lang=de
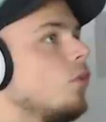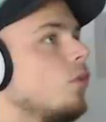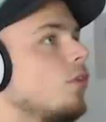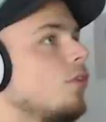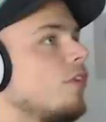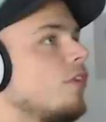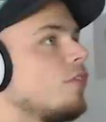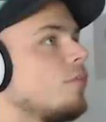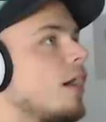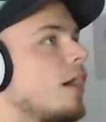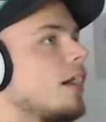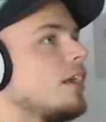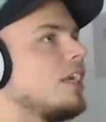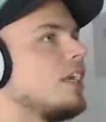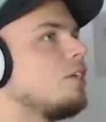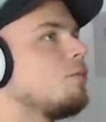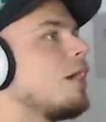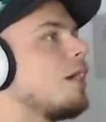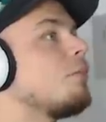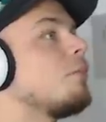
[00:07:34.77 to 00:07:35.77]
Und, was
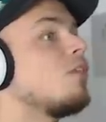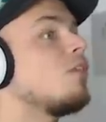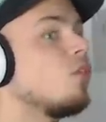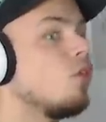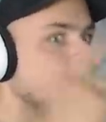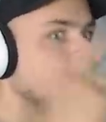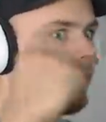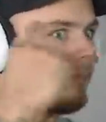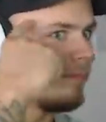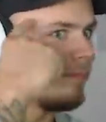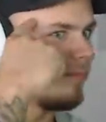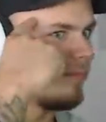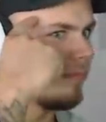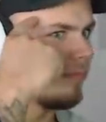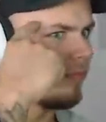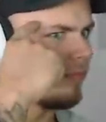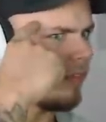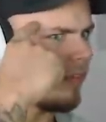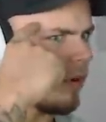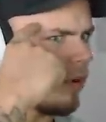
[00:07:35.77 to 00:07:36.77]
mache ich? Ich bringe mich um.
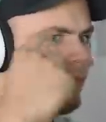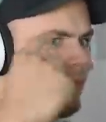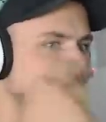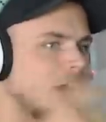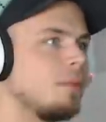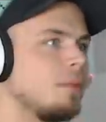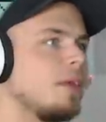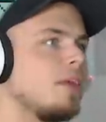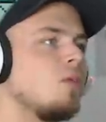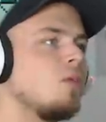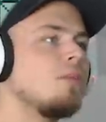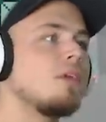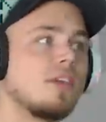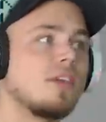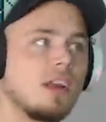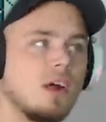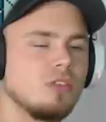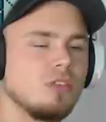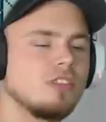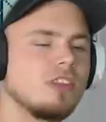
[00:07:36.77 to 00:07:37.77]
Warum bringe ich mich um?
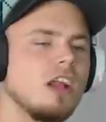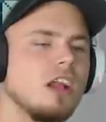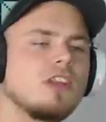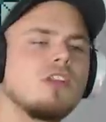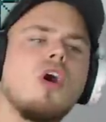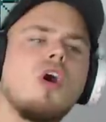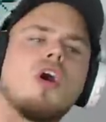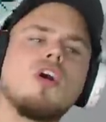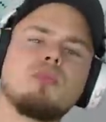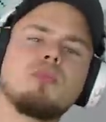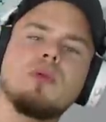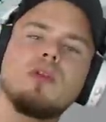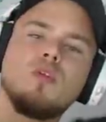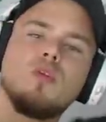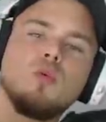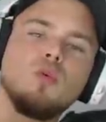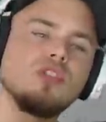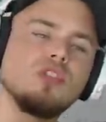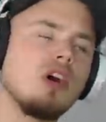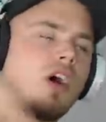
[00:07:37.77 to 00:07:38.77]
Ich werde ausgelacht. Oh, ich
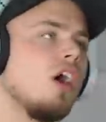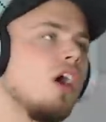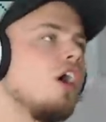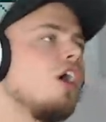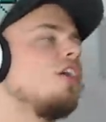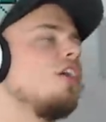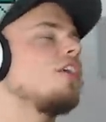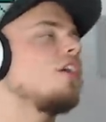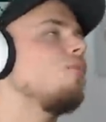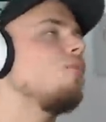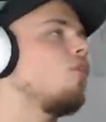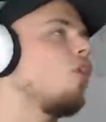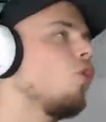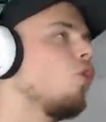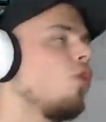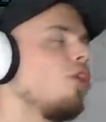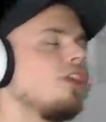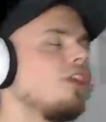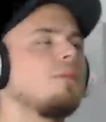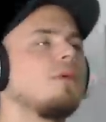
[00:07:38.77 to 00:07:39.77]
bin ein Loser. Ich habe
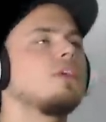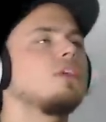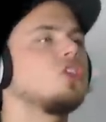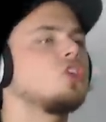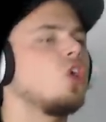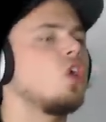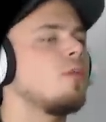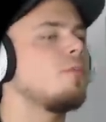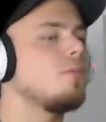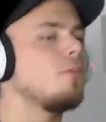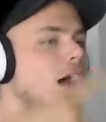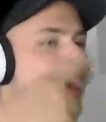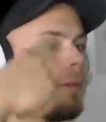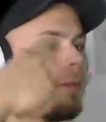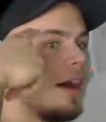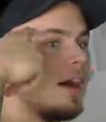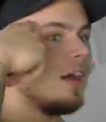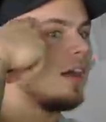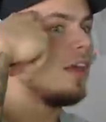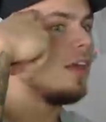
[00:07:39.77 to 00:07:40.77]
verloren. Ich bin gestorben.
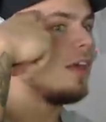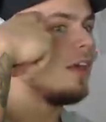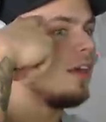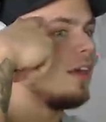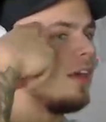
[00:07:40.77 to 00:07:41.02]
Aber...